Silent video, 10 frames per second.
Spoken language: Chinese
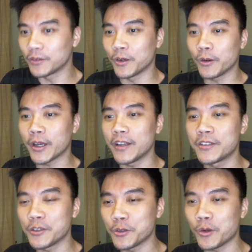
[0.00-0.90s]
OK，
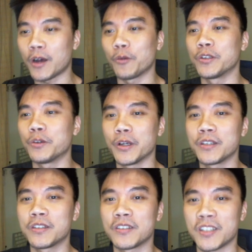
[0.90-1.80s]
这句话我认为
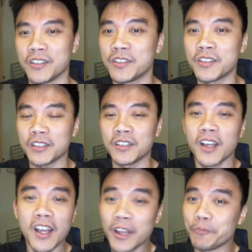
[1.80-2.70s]
是其实真的
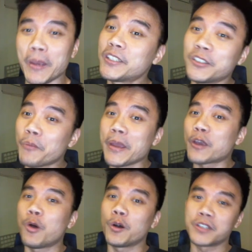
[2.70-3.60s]
媒体都没
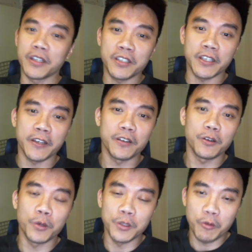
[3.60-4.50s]
扩这一些，
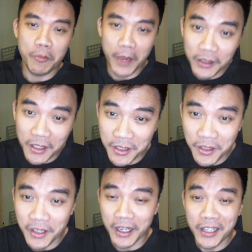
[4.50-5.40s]
我认为媒体真
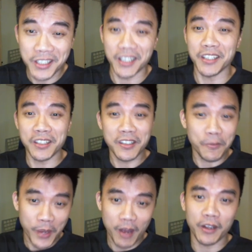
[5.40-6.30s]
的应该解析这
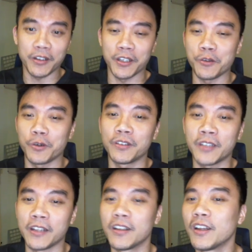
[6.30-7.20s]
漂亮的英文，
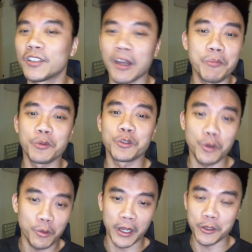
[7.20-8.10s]
但他们不
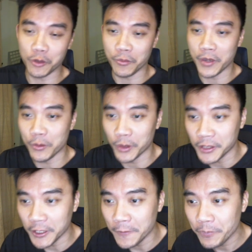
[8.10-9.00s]
做，我来做没有问
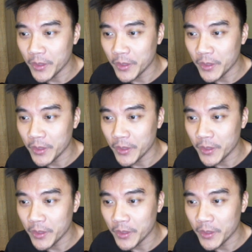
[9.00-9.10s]
题。